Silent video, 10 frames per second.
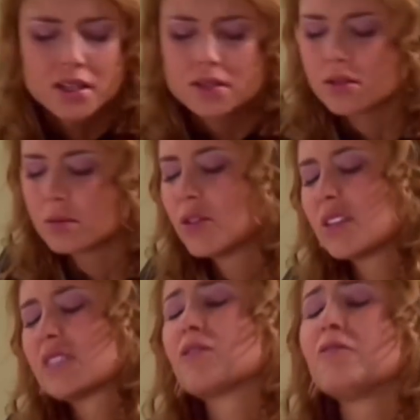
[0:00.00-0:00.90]
Dios mío,
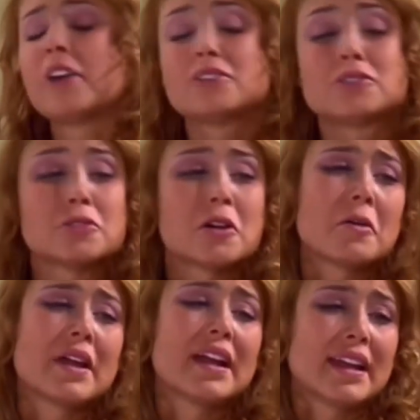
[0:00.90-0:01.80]
¿estás confiando
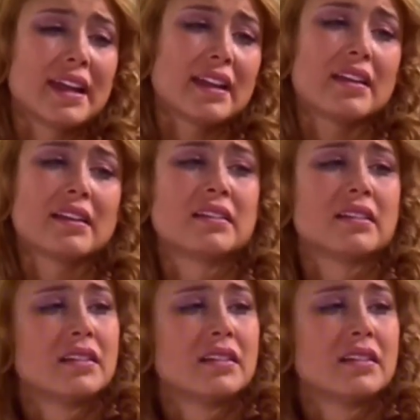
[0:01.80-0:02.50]
todavía en él? Ay, que